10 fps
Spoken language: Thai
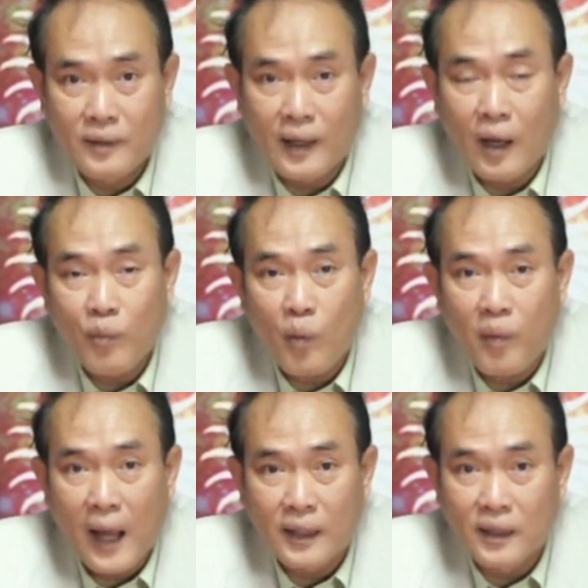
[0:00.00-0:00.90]
นะครับ พบ
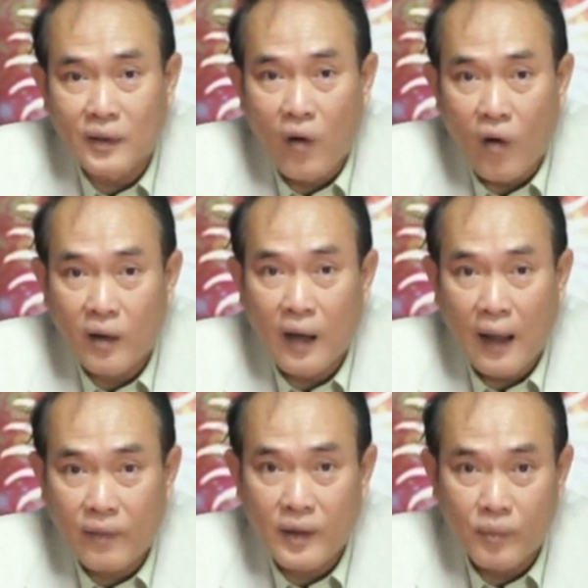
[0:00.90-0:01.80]
การเงินของรา
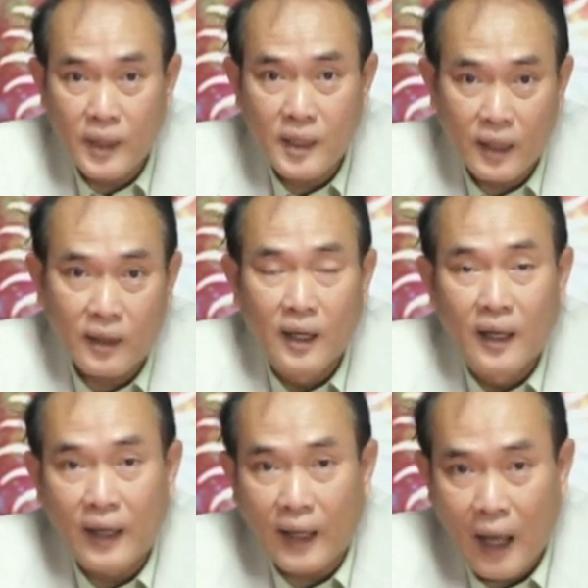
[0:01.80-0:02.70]
ศีพิจิก
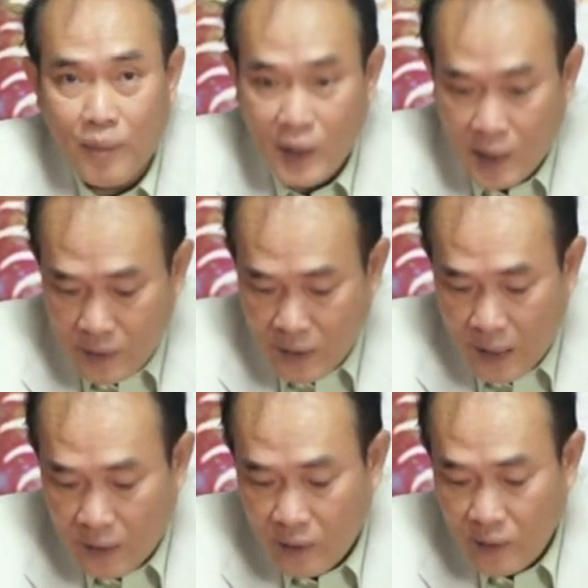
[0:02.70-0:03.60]
นะครับ ฉะ
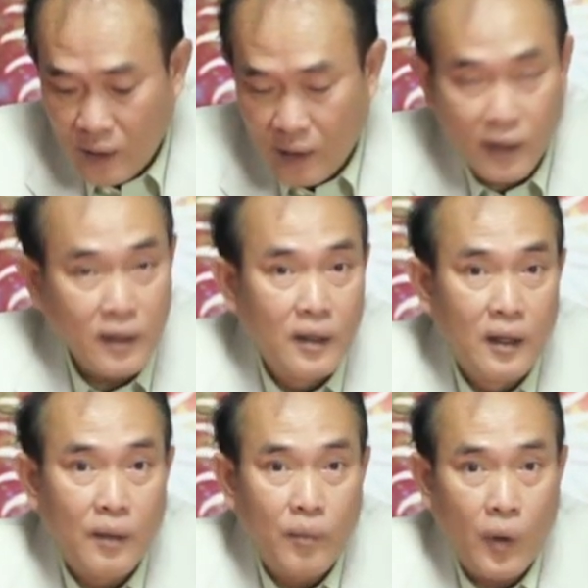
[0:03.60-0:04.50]
นั้น
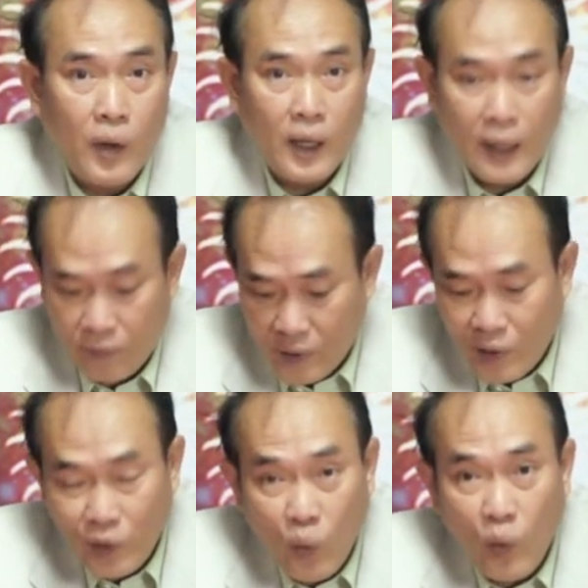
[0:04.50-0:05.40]
ราศีธนู